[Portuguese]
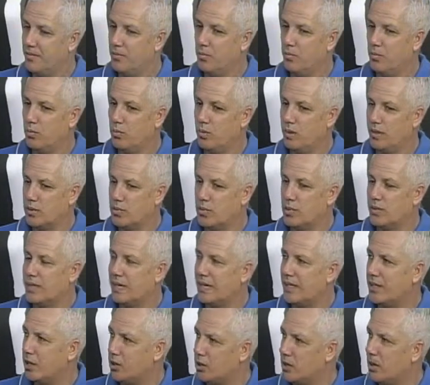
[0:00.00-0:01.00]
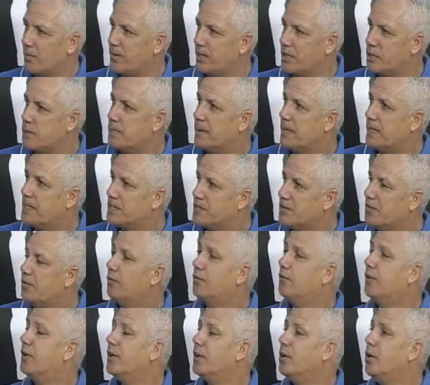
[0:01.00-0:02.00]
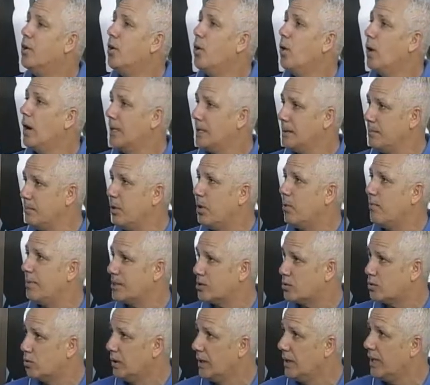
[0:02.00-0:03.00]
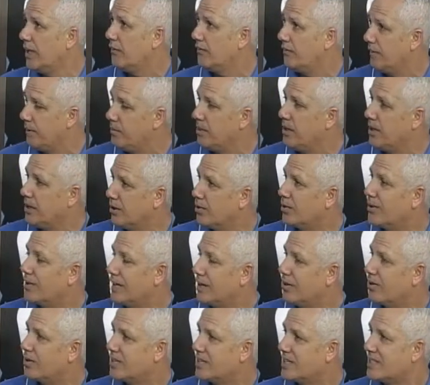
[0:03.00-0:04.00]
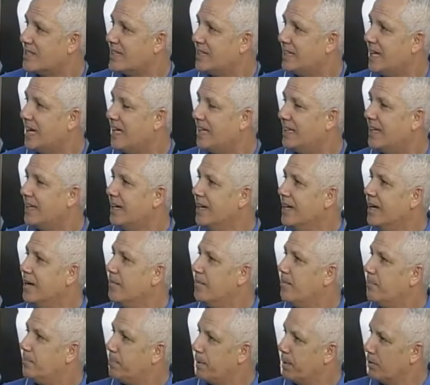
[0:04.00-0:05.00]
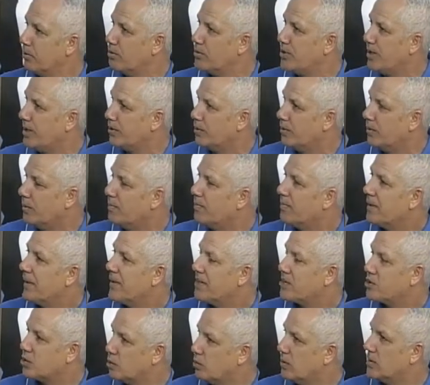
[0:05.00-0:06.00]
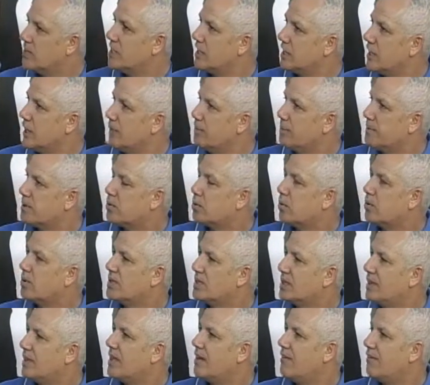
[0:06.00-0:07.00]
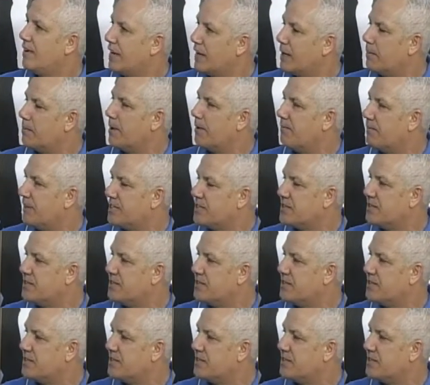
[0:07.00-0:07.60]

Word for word: um resultado altamente expressivo foi o handebol masculino e feminino da nossa cidade. Pelo jeito, as duas equipes conquistando a vaga para a fase